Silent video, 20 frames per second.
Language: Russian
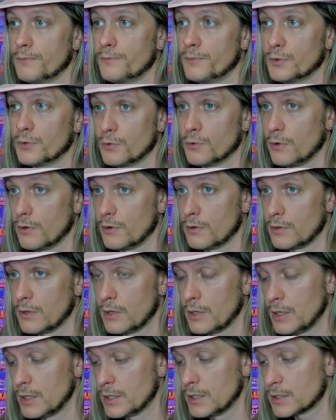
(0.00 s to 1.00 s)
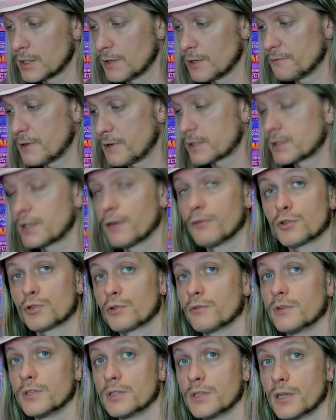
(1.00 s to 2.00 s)
Но сам факт того, что
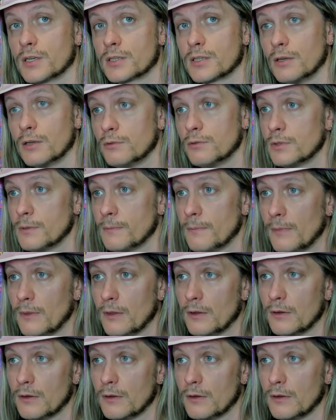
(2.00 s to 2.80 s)
вы интересны людям,